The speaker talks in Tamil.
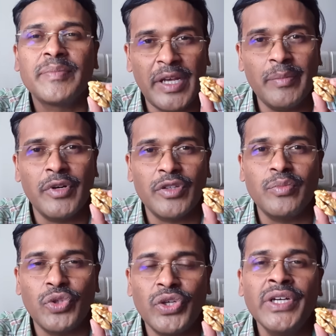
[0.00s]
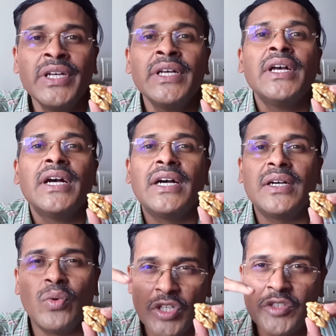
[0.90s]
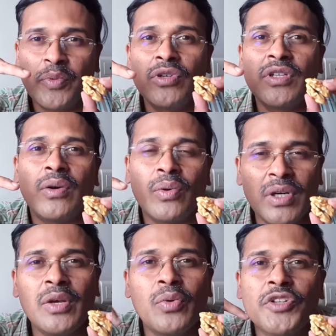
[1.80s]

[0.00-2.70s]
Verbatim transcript: பயன்படுத்தும் போது ஒரு ஸ்பூன் தான் ஒரு நாளைக்கு ஒரு